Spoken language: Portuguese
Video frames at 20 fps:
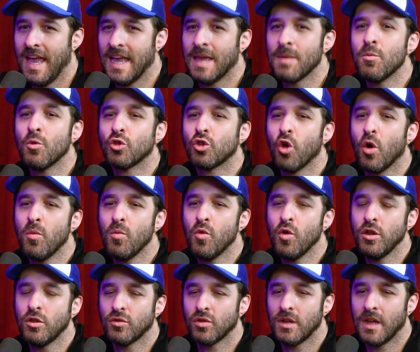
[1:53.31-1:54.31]
É que mudou
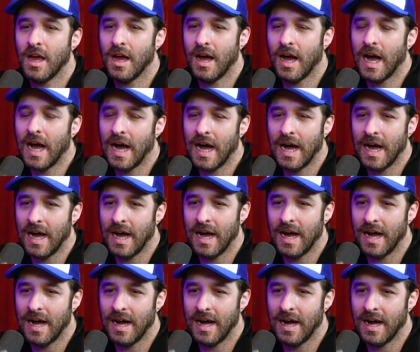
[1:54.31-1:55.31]
muito, né? A,
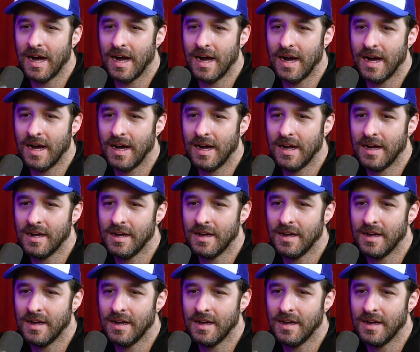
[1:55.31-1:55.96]
a, a,